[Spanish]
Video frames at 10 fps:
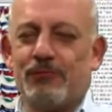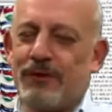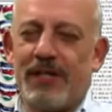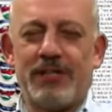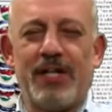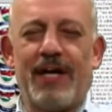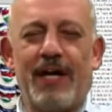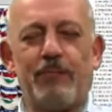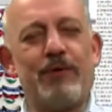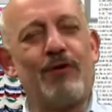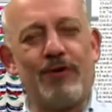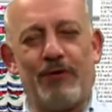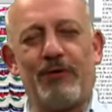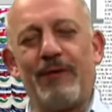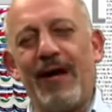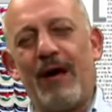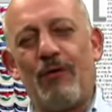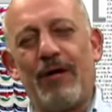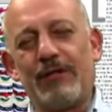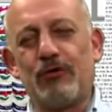Usted cheque en el periódico y verá
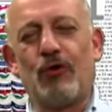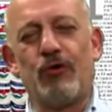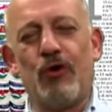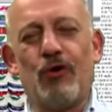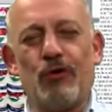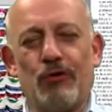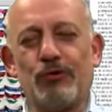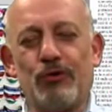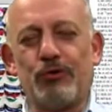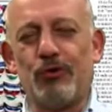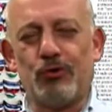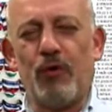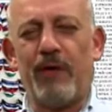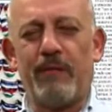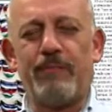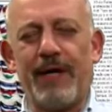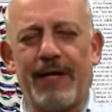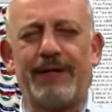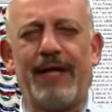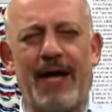cuáles son los otros nueve para
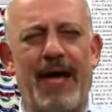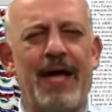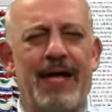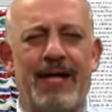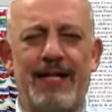que tenga